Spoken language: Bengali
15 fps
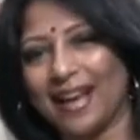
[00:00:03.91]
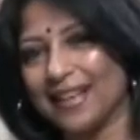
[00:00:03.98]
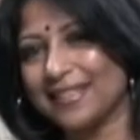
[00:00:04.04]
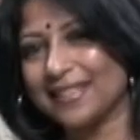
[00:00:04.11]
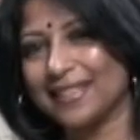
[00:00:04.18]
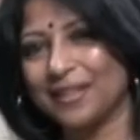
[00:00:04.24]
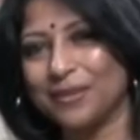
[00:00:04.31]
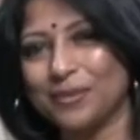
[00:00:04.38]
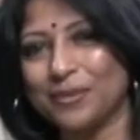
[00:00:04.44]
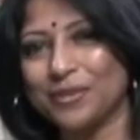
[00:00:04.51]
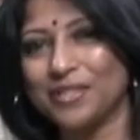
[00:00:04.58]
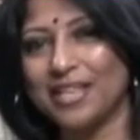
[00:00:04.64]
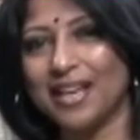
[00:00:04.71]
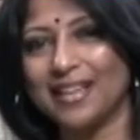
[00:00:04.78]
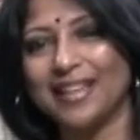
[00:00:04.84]
আজকের
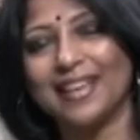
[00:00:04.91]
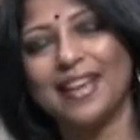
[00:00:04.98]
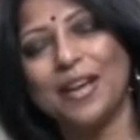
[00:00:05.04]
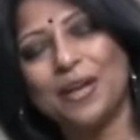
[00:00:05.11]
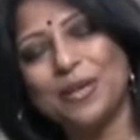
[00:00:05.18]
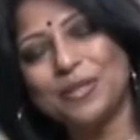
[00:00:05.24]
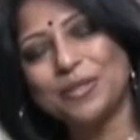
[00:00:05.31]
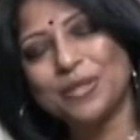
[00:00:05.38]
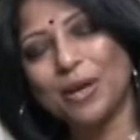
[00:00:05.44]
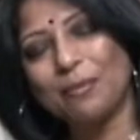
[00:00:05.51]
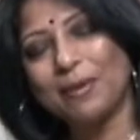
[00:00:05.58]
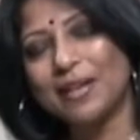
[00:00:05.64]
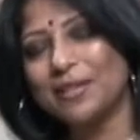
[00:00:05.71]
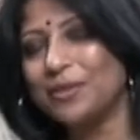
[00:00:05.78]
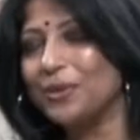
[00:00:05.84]
অনুষ্ঠানে
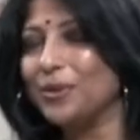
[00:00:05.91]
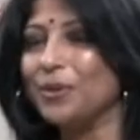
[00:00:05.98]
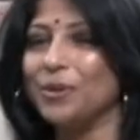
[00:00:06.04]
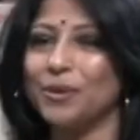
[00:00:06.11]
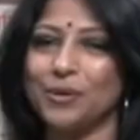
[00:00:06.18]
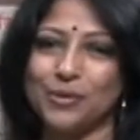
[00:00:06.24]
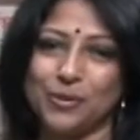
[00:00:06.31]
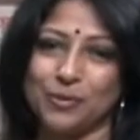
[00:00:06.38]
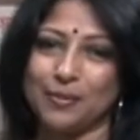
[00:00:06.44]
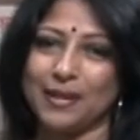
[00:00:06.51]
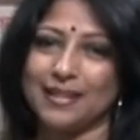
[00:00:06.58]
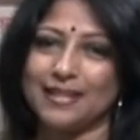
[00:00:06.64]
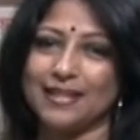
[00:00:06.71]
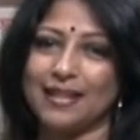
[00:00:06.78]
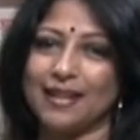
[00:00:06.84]
সবার জন্য রইল
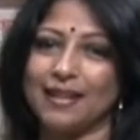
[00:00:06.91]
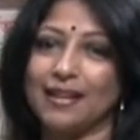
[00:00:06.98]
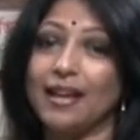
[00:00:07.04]
শুভেচ্ছা